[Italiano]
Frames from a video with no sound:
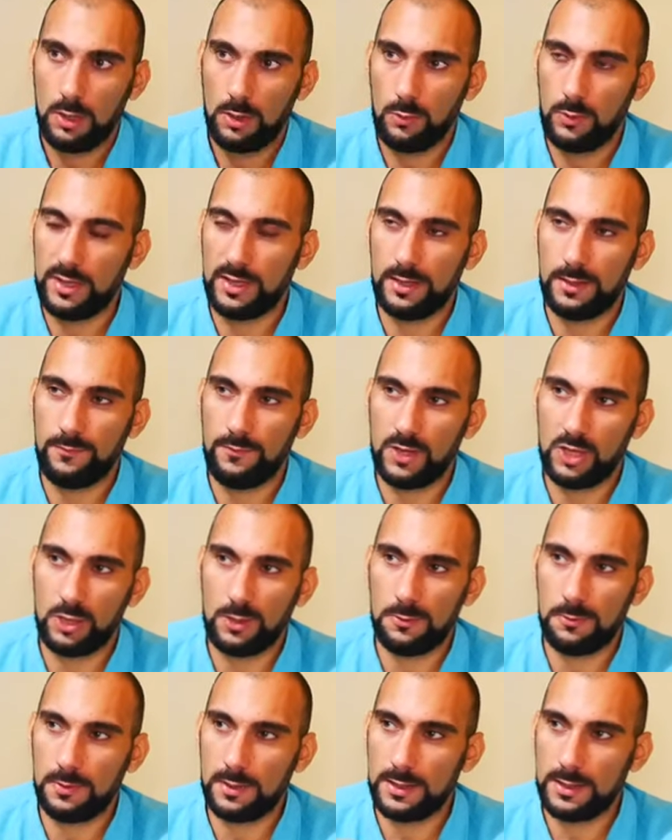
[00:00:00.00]
Quindi invece
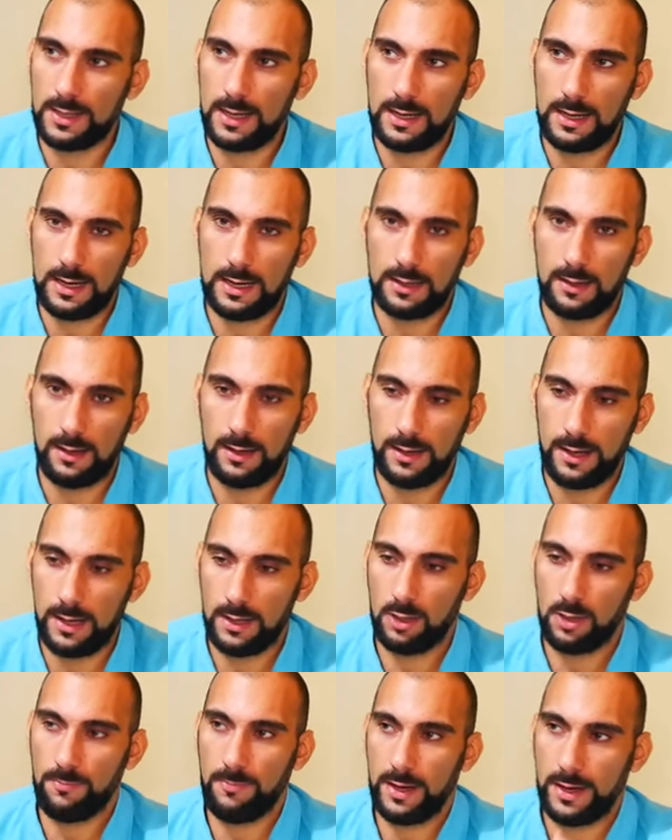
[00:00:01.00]
di utilizzare la carta di
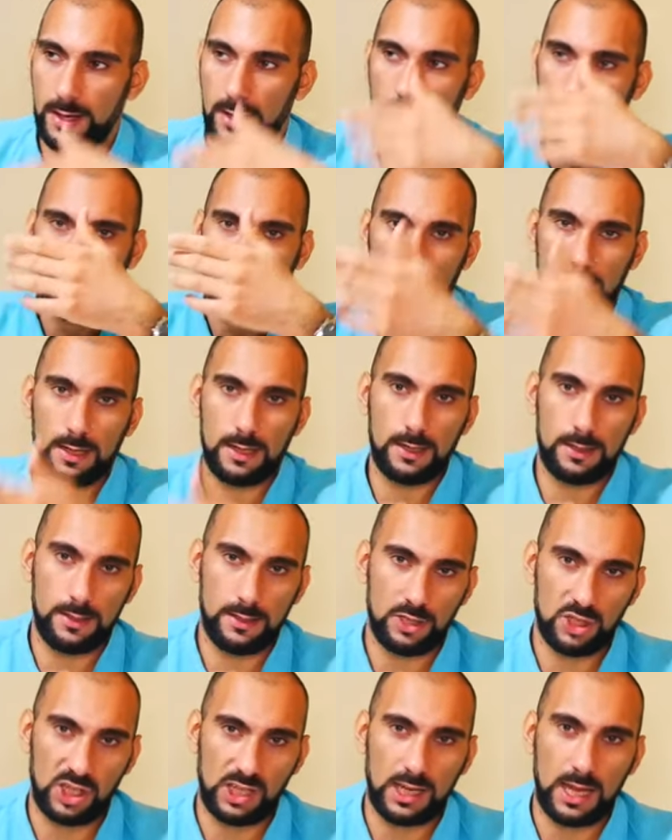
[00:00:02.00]
credito e metterla a
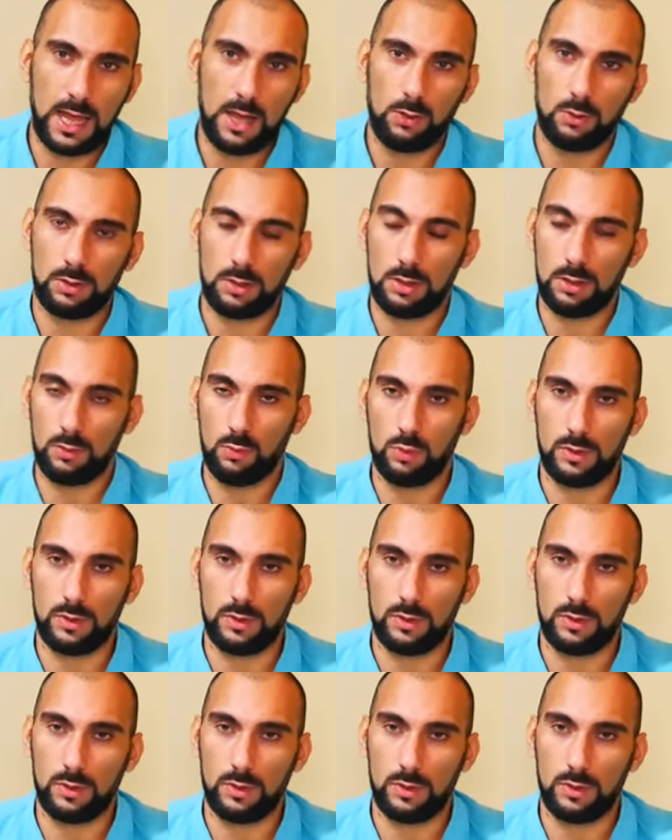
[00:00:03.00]
nel checkout,